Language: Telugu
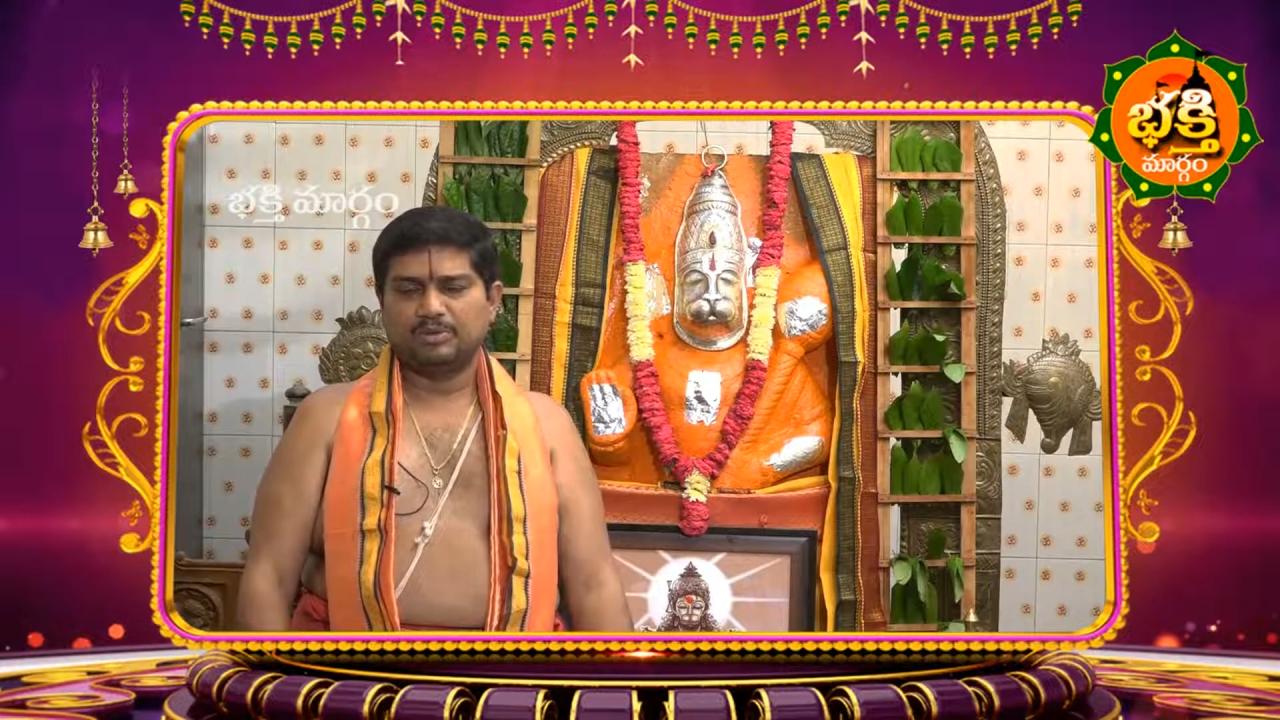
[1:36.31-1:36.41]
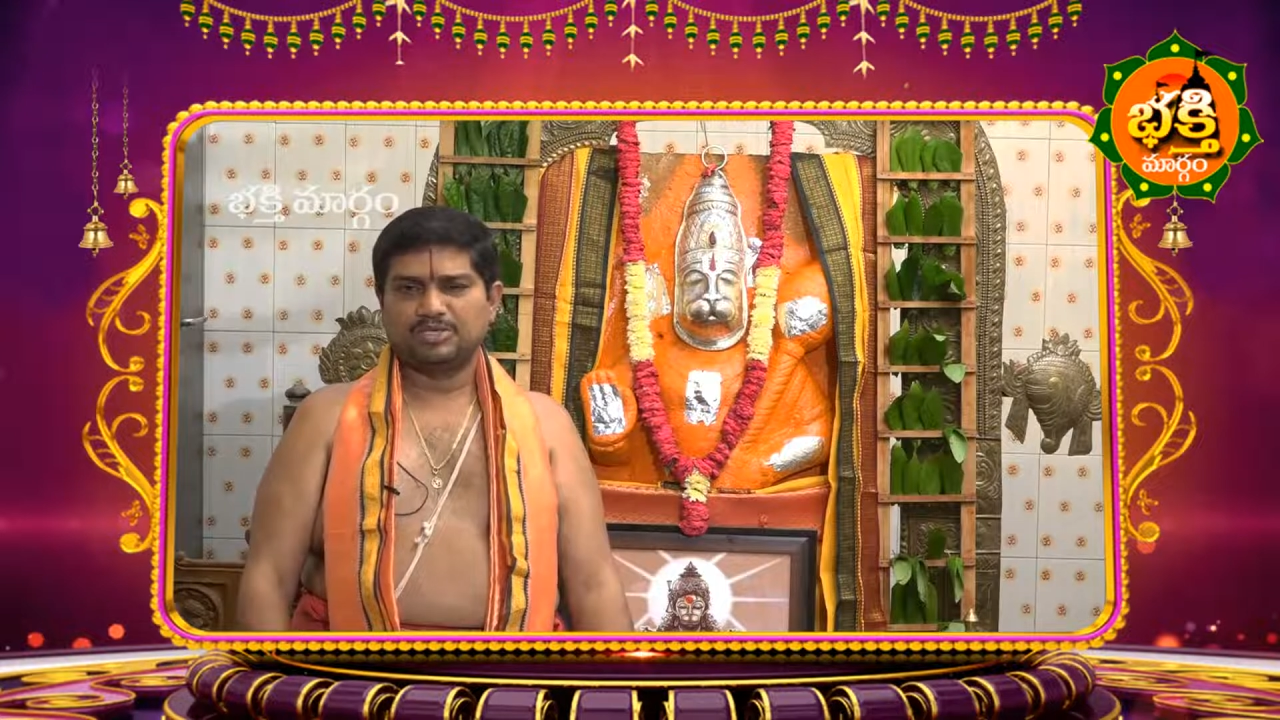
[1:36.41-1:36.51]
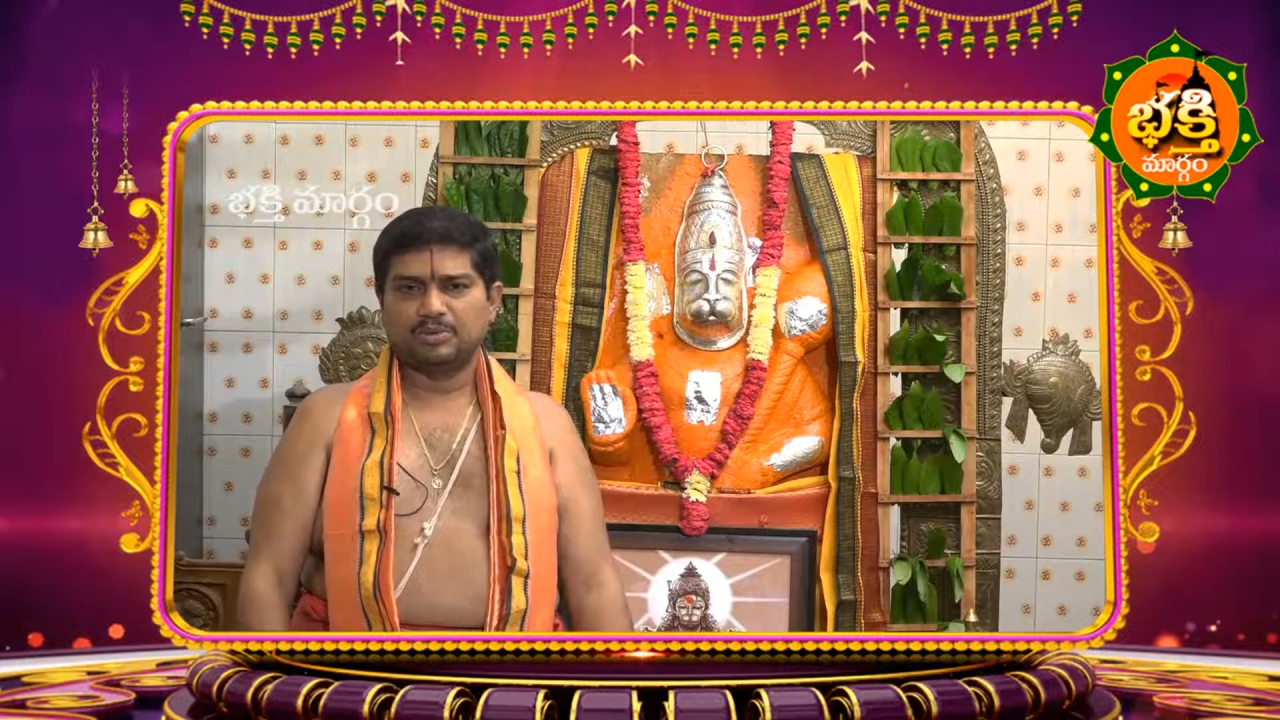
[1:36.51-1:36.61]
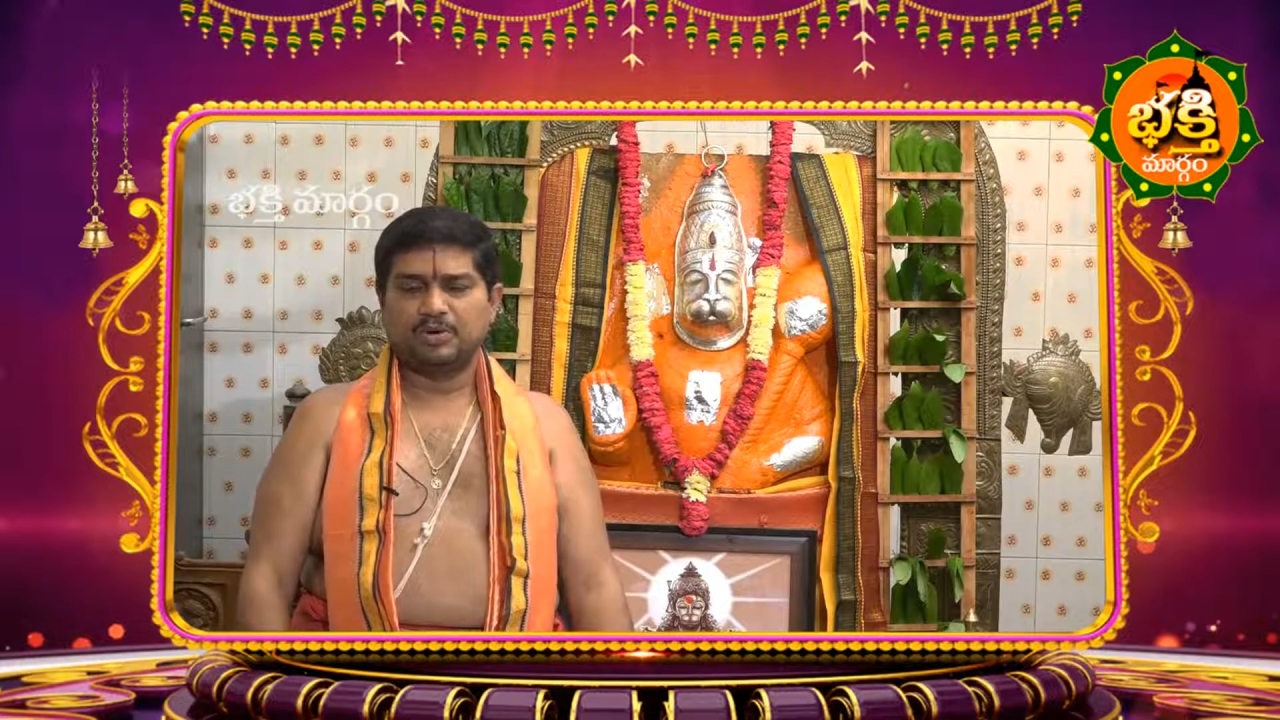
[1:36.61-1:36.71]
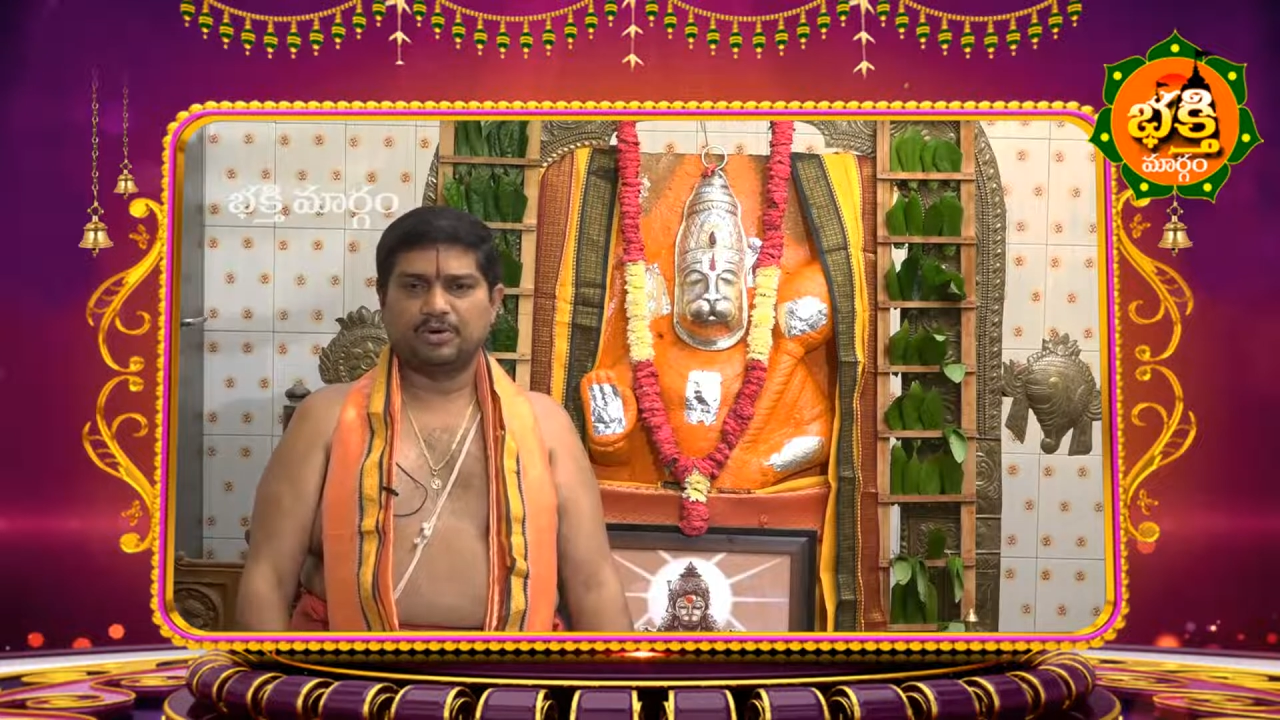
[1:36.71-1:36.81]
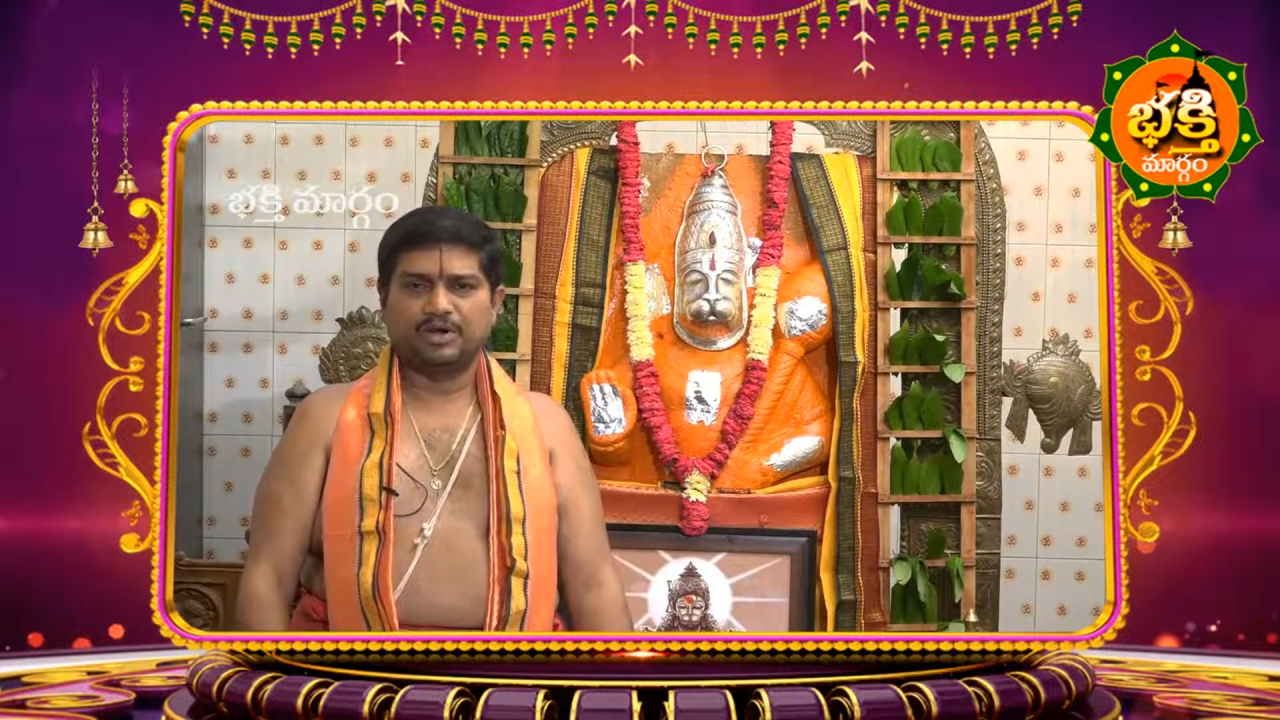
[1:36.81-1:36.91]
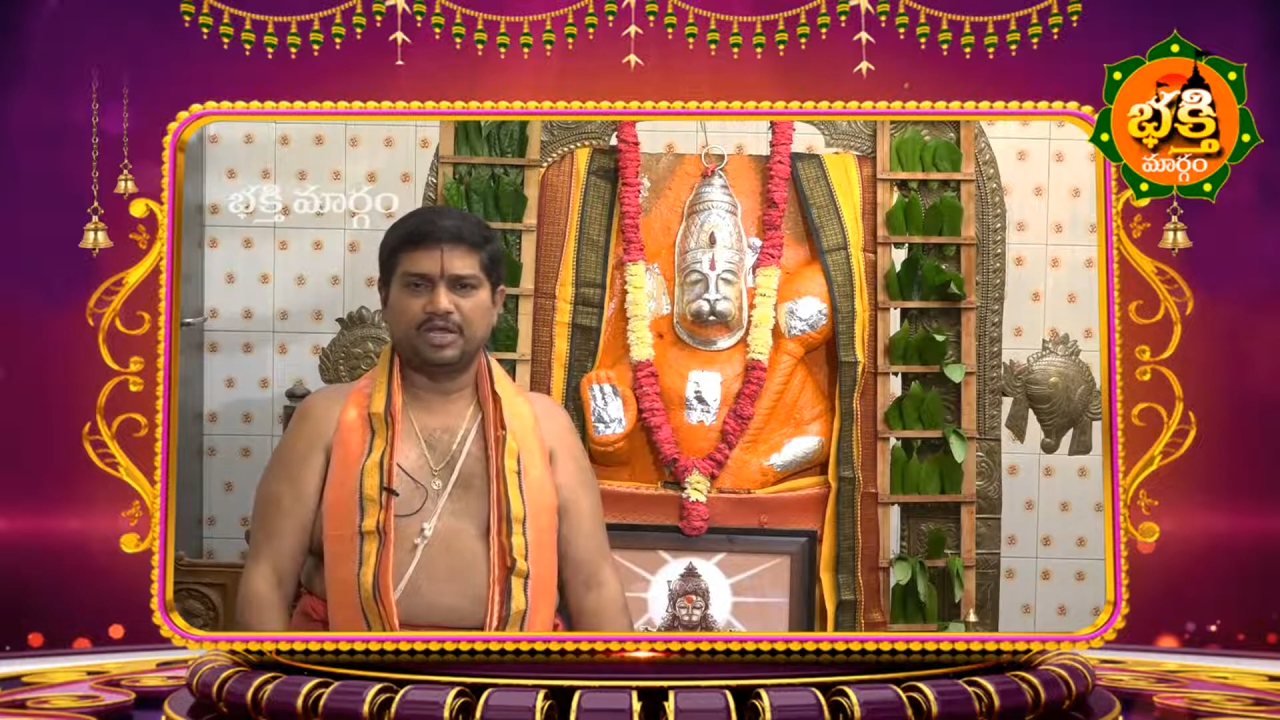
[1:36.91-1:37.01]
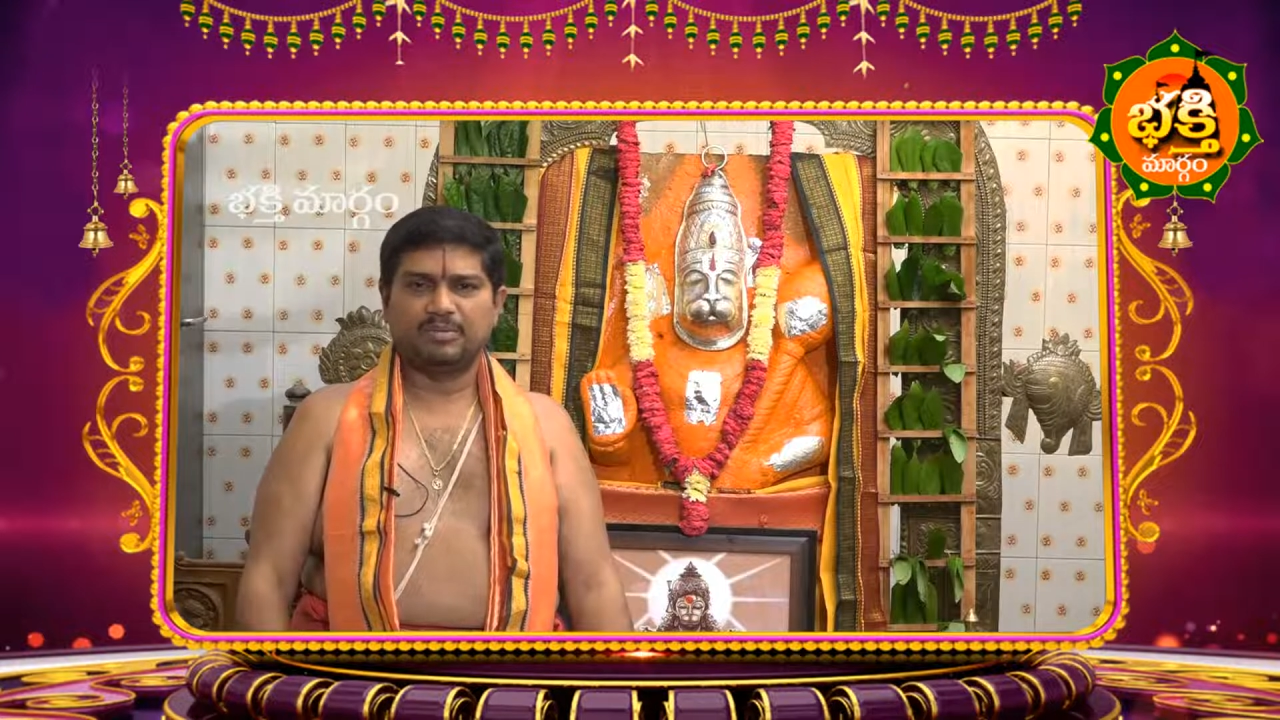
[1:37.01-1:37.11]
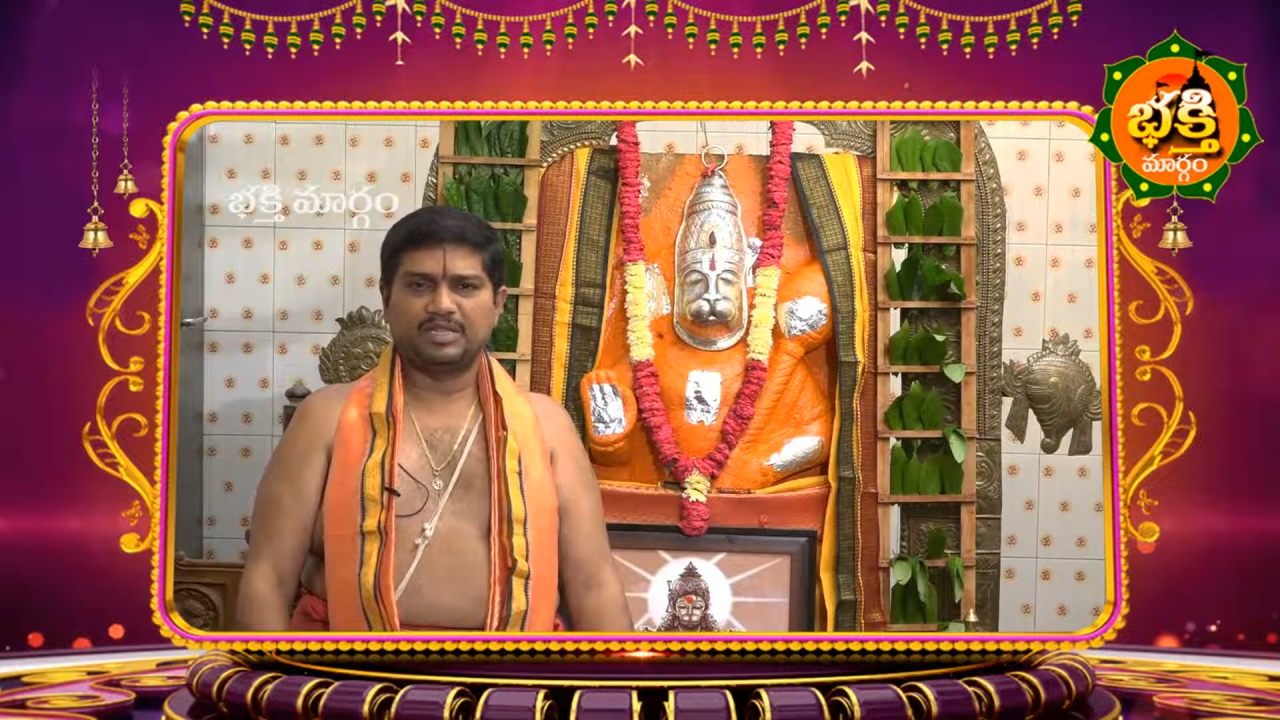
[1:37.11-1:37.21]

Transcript: నిమిషముల నుండి